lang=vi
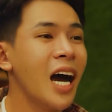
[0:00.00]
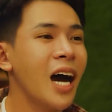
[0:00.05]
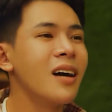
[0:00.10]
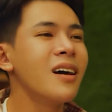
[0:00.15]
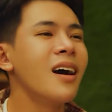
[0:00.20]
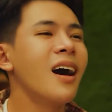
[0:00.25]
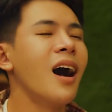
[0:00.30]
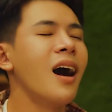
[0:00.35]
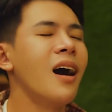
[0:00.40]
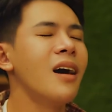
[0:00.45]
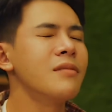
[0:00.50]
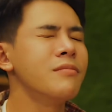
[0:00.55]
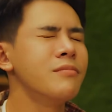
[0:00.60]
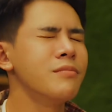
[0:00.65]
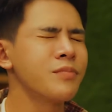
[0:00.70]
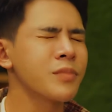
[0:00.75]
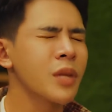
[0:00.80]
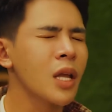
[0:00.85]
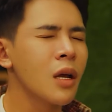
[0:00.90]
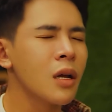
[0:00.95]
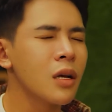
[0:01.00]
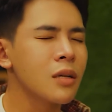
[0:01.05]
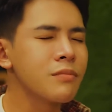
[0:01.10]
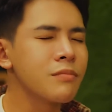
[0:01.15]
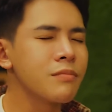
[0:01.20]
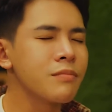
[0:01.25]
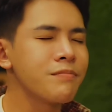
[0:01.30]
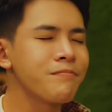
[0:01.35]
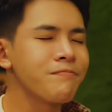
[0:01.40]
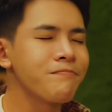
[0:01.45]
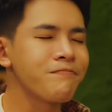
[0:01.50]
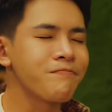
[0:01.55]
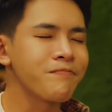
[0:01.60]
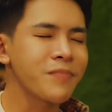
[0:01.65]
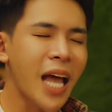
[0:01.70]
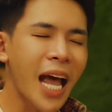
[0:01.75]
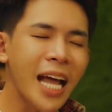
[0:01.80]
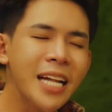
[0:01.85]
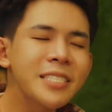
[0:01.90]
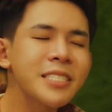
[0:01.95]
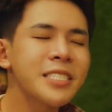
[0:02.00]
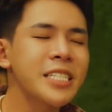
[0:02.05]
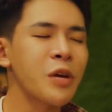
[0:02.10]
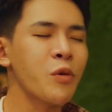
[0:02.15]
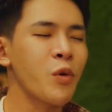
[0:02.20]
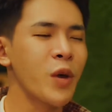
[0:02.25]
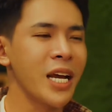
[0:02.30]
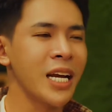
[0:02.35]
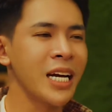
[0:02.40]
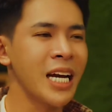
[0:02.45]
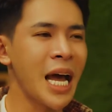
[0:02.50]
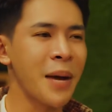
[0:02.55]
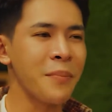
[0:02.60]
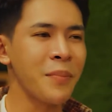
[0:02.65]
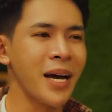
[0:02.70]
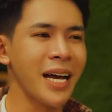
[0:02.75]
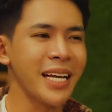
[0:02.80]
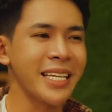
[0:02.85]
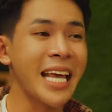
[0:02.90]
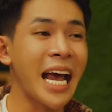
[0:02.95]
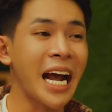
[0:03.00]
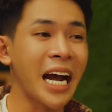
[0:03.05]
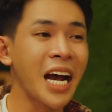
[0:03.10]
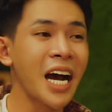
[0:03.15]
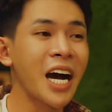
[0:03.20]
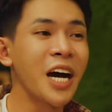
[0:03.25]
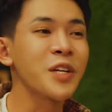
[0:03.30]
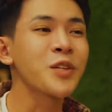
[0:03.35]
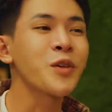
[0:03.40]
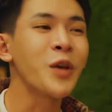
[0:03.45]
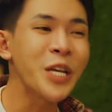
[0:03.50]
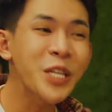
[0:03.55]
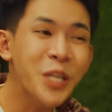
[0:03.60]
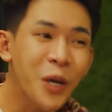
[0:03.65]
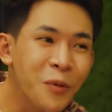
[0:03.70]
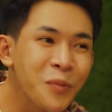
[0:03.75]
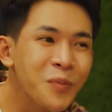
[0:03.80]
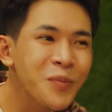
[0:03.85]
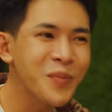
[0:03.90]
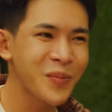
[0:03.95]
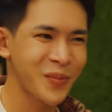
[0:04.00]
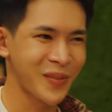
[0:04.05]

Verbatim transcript: um, um, anh sẽ nguyện làm uh, chàng khờ thủy chung